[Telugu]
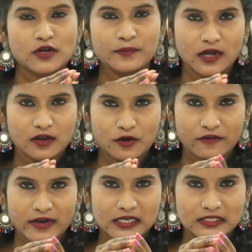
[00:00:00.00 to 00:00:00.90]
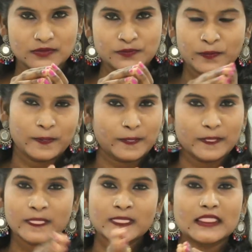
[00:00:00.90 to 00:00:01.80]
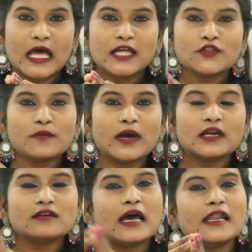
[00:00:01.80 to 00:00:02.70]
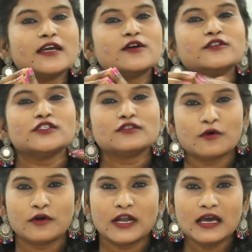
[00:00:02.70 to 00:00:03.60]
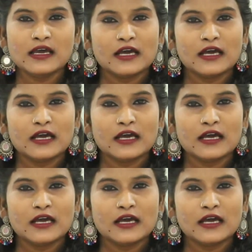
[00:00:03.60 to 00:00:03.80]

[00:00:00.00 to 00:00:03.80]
కూడా పిండుకోవాలి దాంతోపాటు అలాగే కొంచెం సోడా